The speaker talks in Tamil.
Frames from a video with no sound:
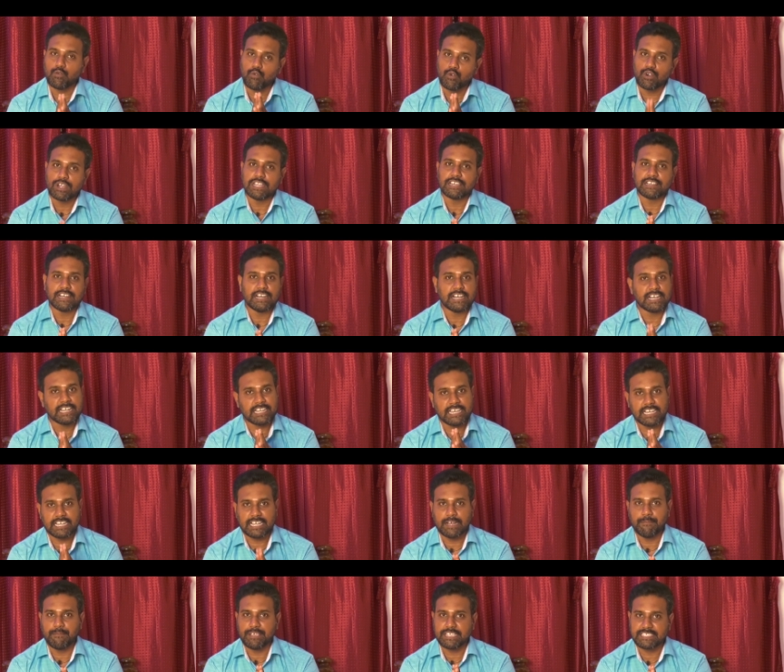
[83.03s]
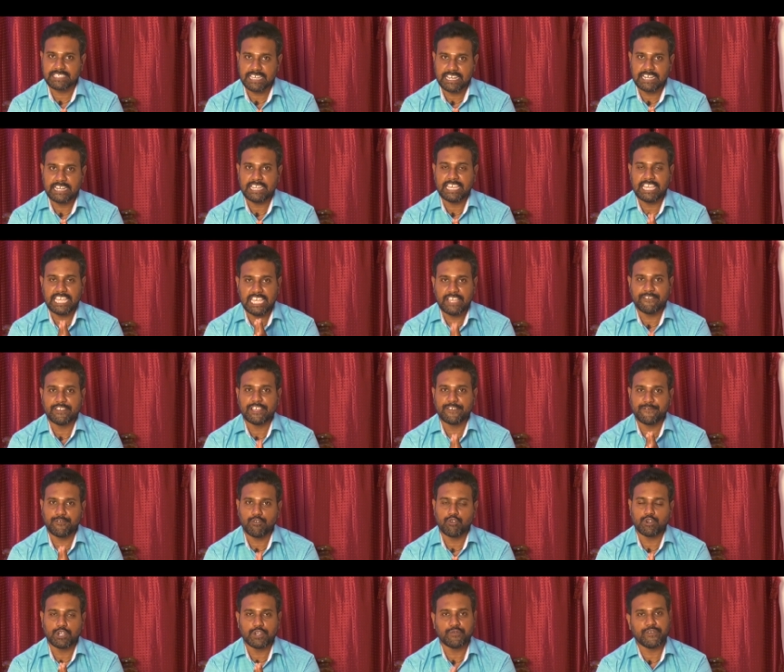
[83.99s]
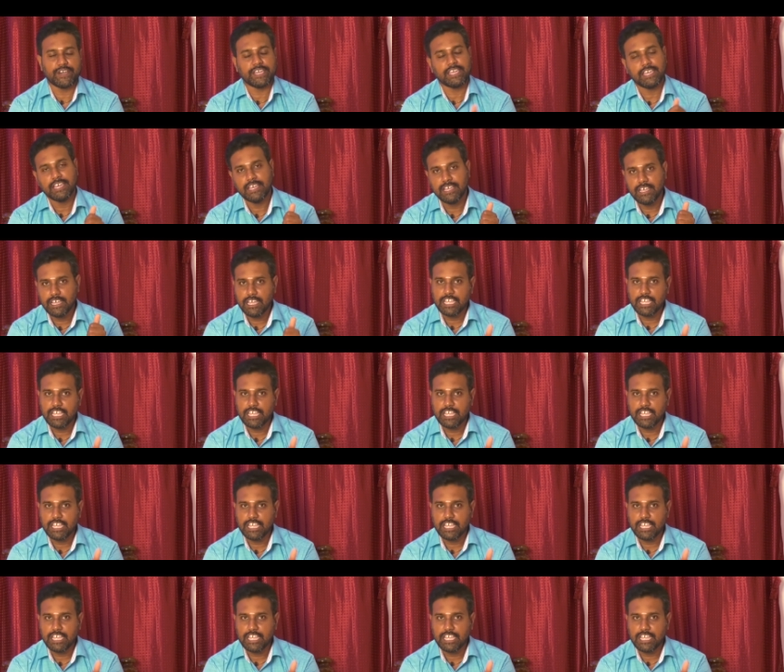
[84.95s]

உங்களுக்காக நான் கம்மிங் சண்டே ஈவினிங் ஃபோர் டு ஃபைவ்